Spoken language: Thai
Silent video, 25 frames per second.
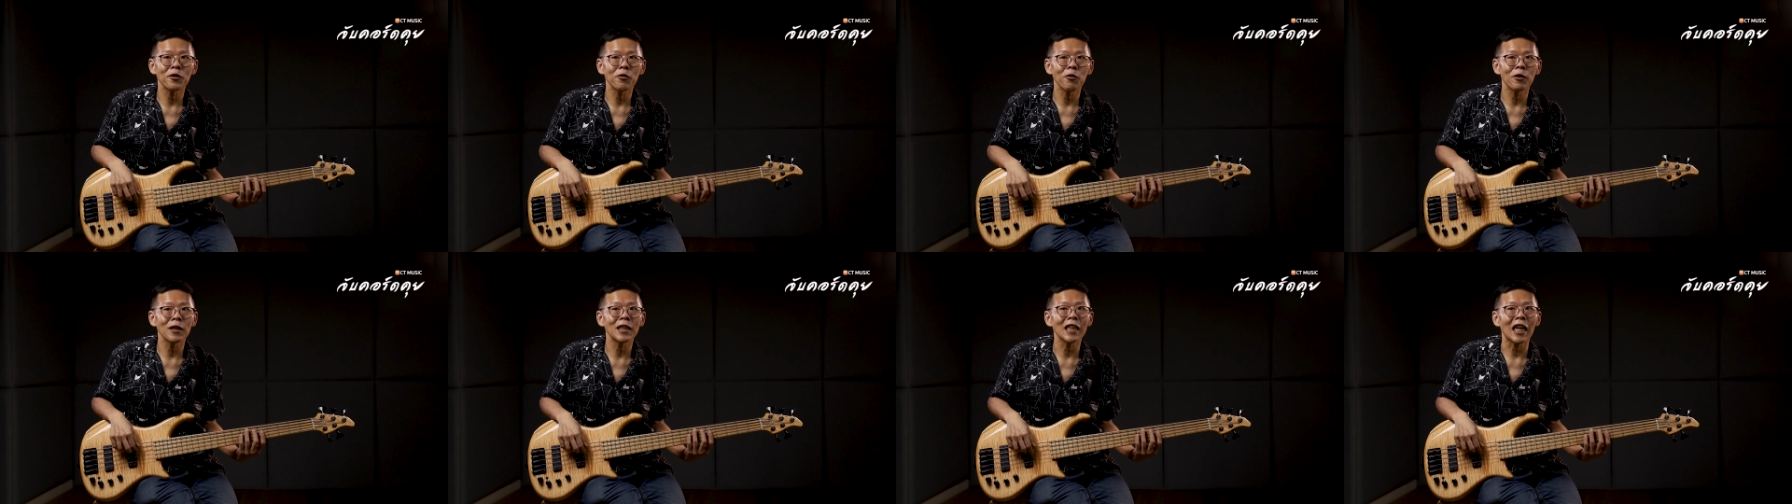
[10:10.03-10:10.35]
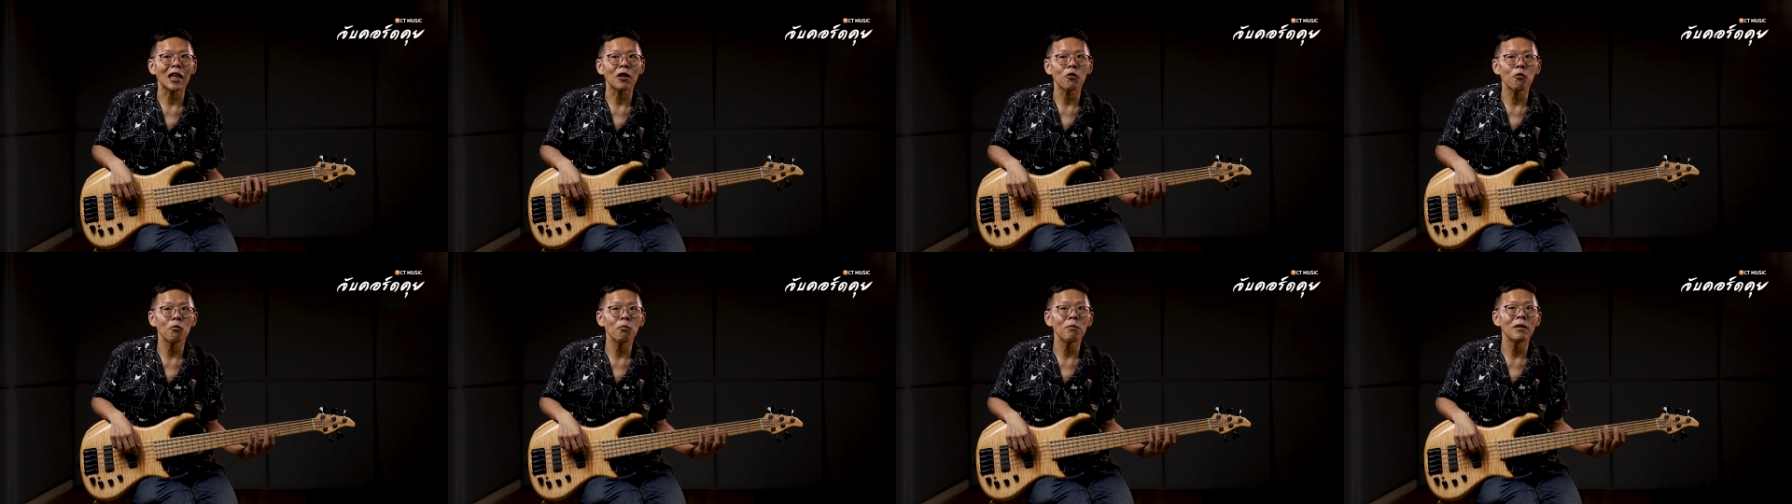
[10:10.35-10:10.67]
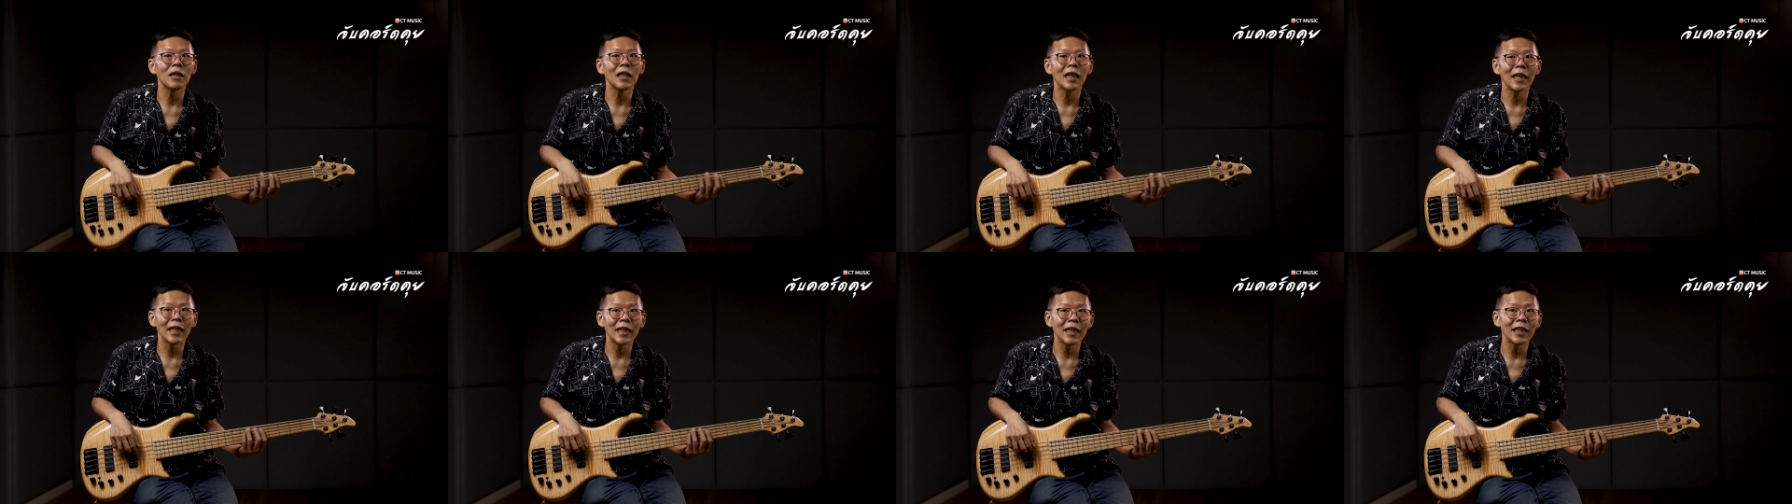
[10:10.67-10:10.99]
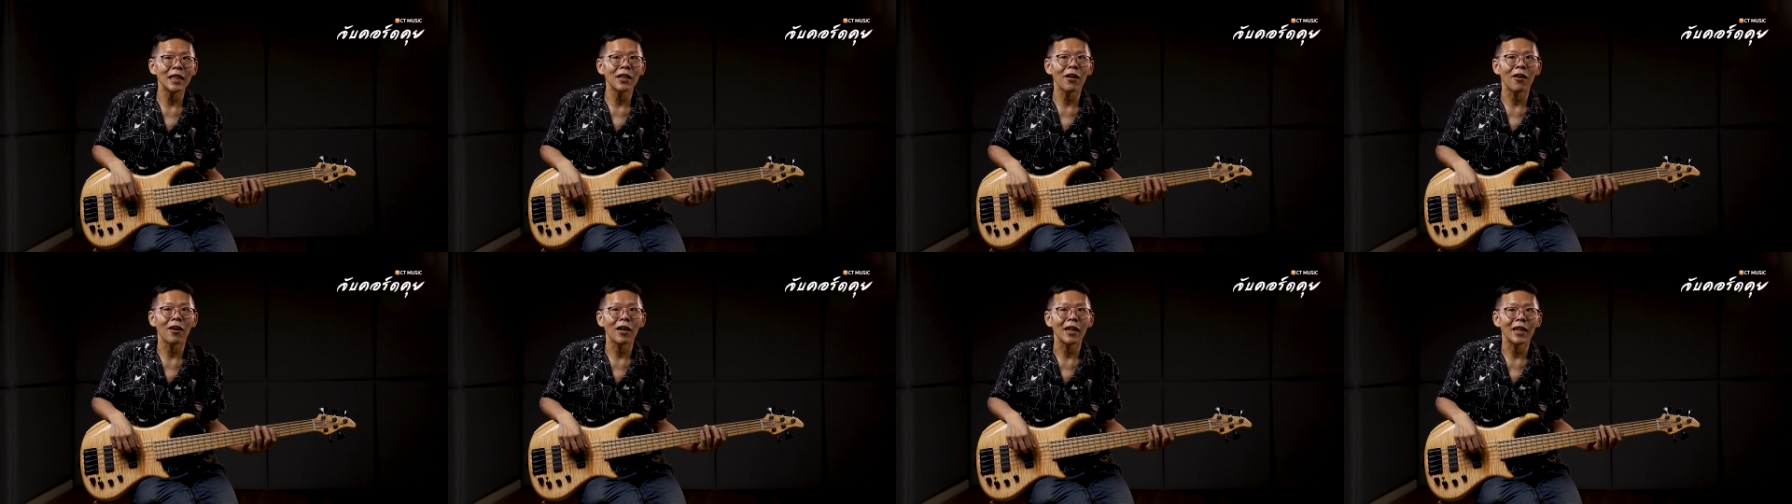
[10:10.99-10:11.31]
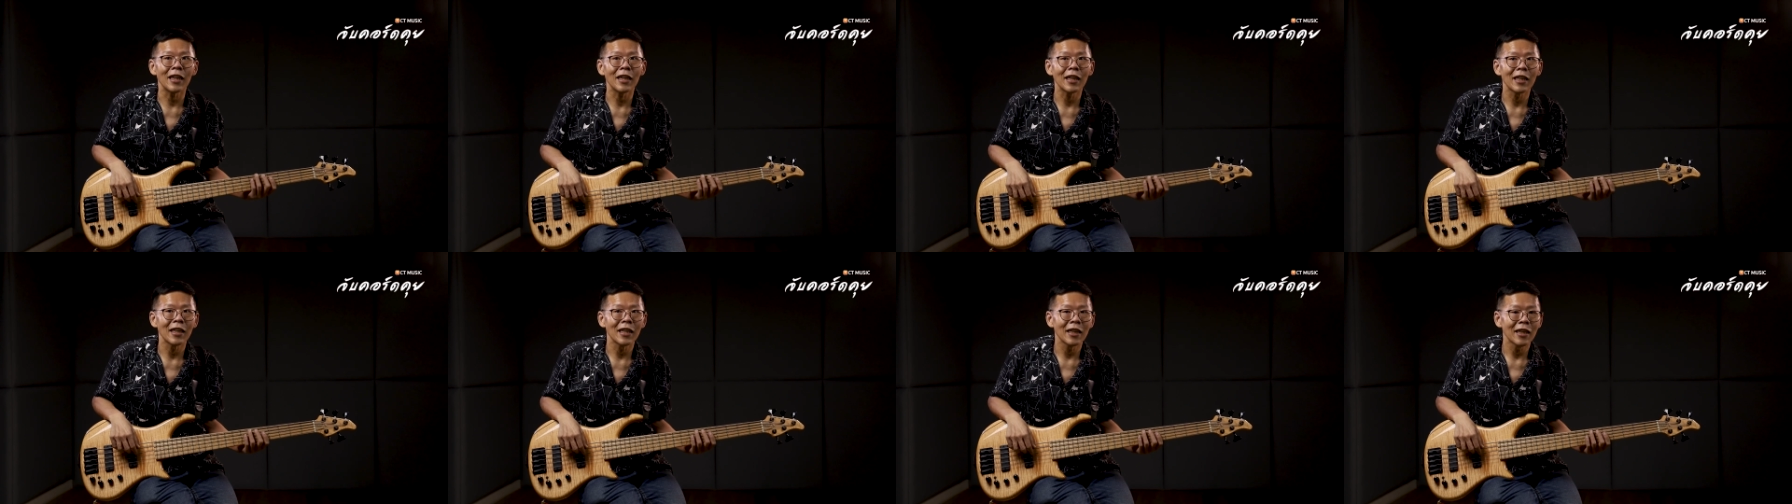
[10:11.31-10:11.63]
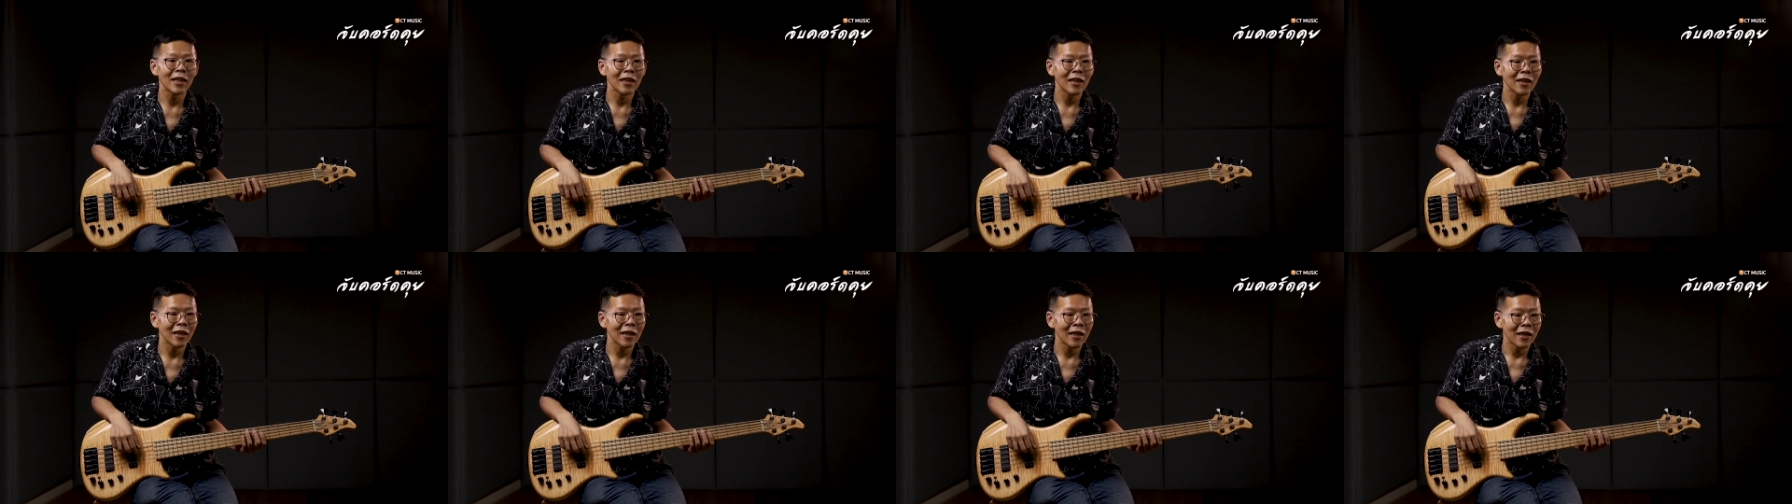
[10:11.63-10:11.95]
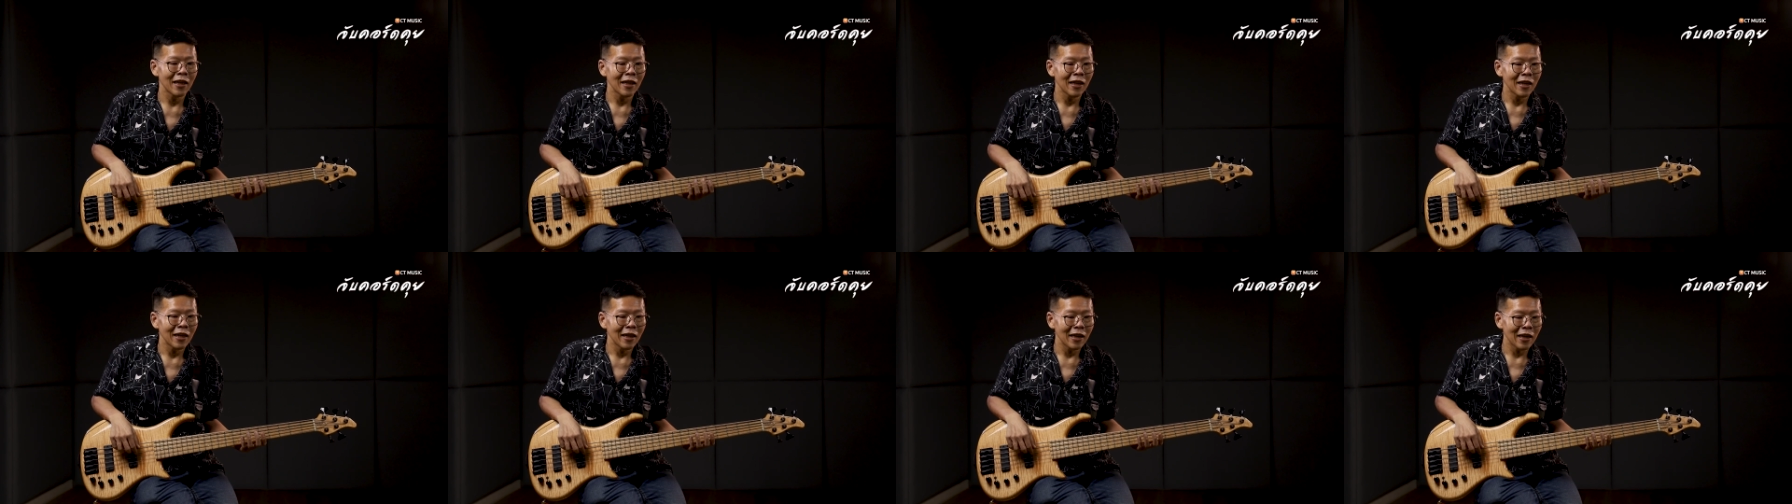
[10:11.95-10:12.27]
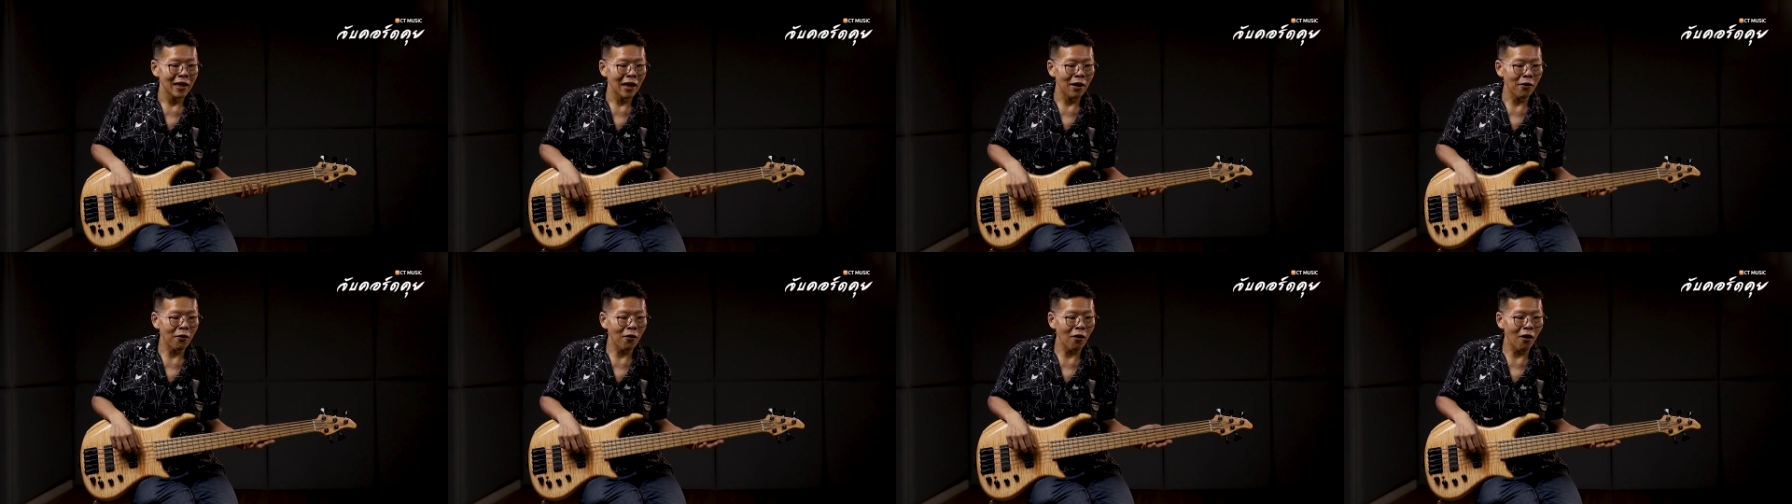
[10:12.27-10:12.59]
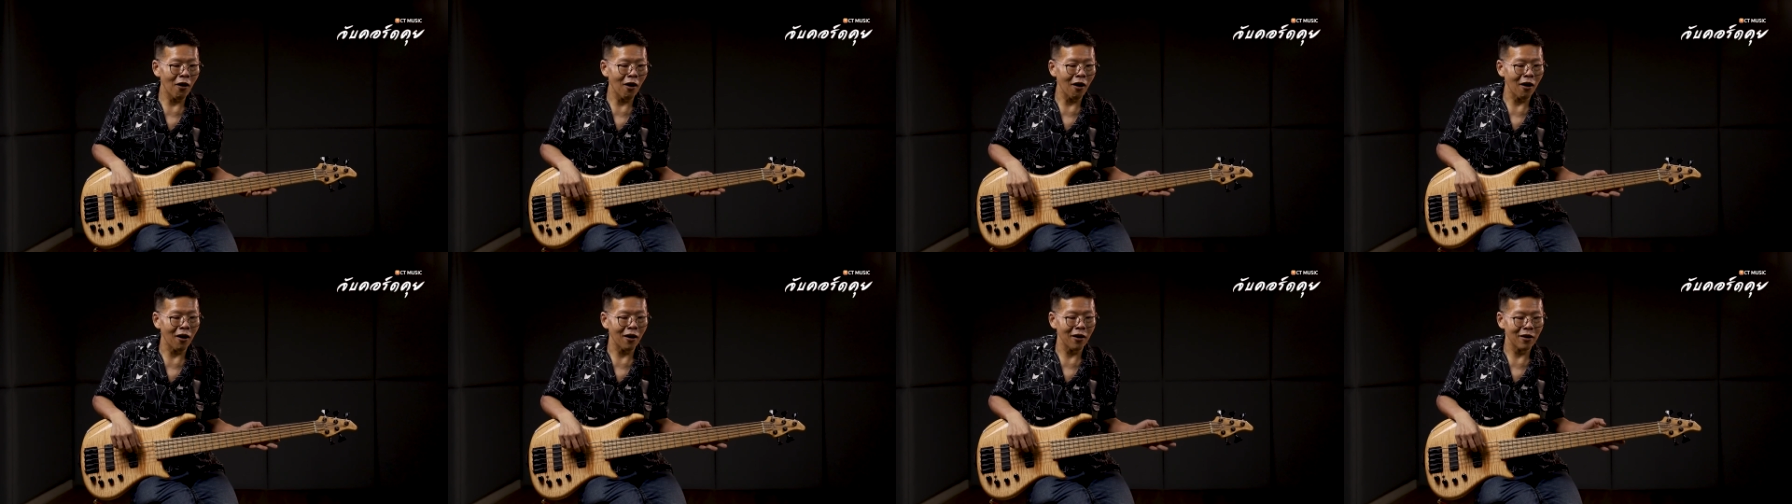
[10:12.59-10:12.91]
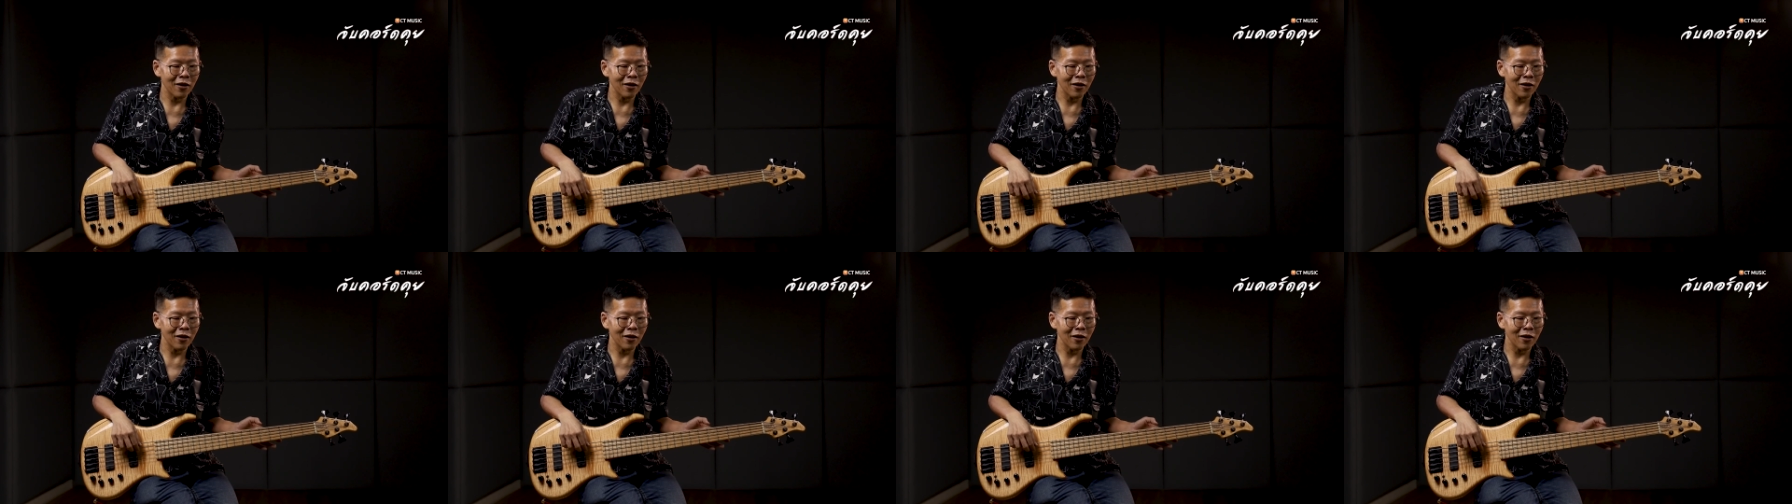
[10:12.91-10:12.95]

ช่วยจัดรูปมือให้นิดหน่อย แล้วก็